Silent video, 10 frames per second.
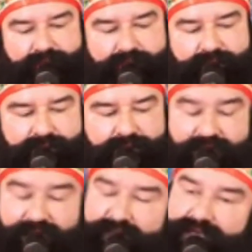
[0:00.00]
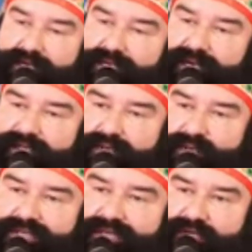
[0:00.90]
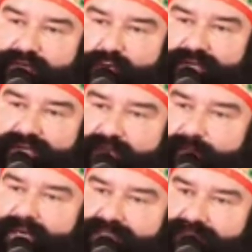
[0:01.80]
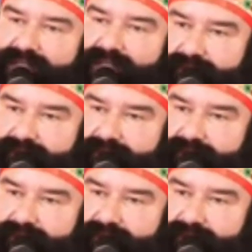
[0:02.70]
याद नहीं आता उसे कि खुल के कब हंसा था